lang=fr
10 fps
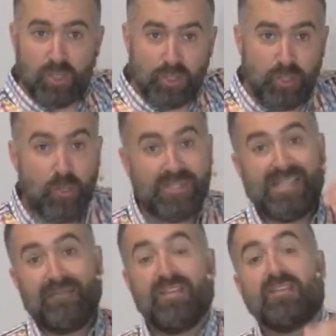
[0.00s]
Dieu
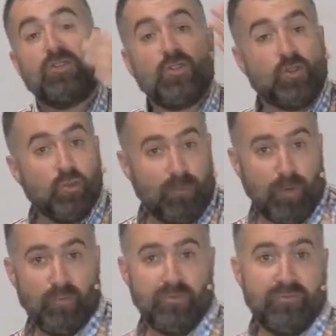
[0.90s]
savait déjà tout à
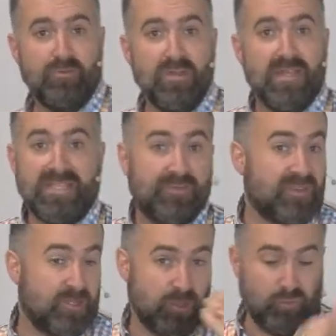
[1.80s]
propos de vous, savait
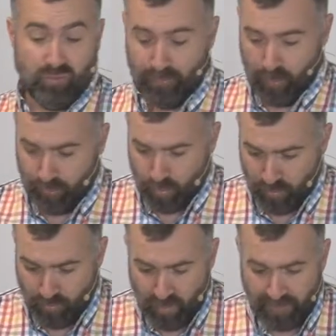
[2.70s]
déjà tout à propos
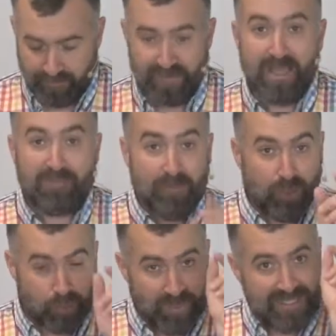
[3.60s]
de moi. Puis il
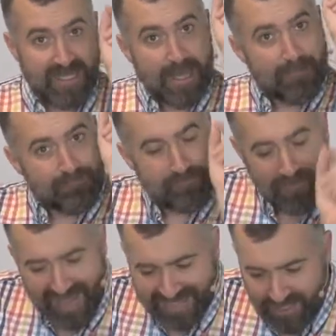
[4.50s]
m'a choisi
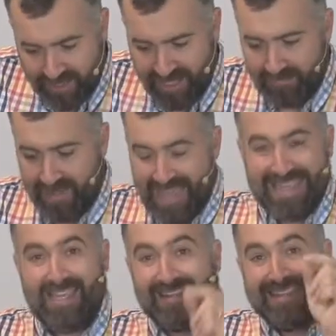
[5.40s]
personnellement.
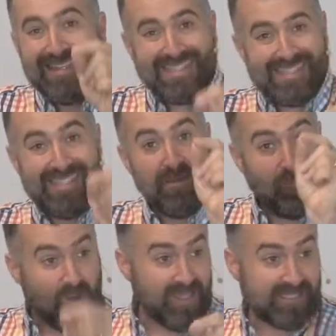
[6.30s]
Il a décidé,
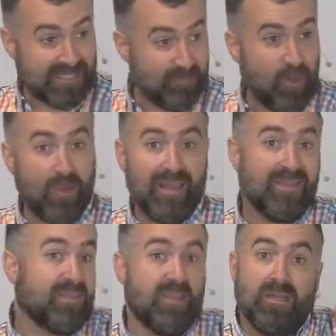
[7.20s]
moi, Simon
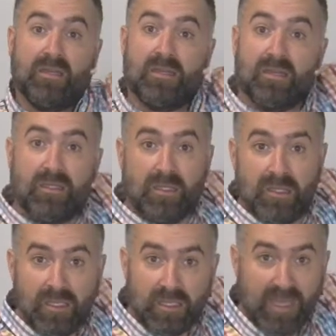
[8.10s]
est
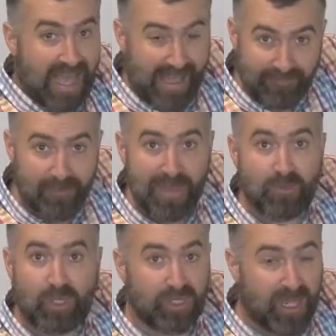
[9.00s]
avant même
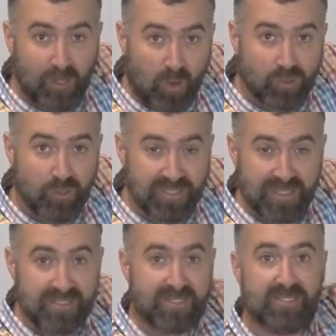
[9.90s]
que quelconque chose
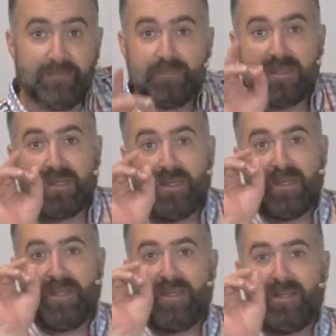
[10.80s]
existe.
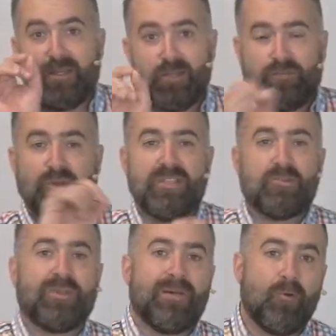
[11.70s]
Je veux qu'il
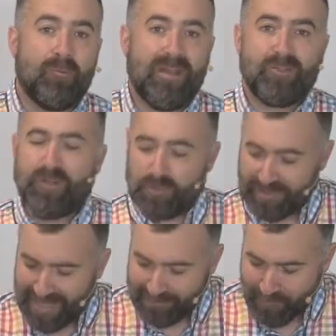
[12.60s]
soit dans mon plan. Je veux qu'il
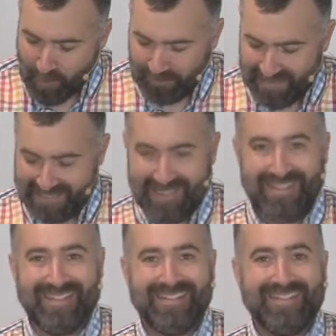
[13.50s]
soit dans mon dessin.
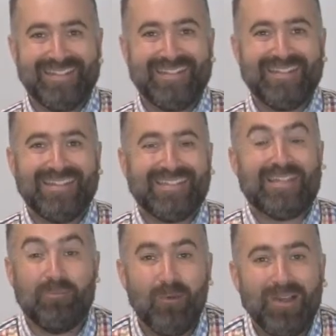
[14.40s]

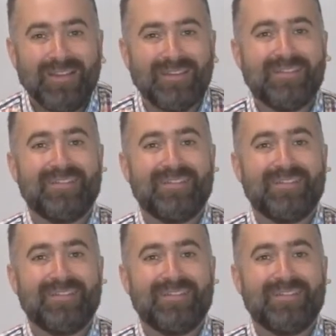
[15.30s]
C'est beau, hein?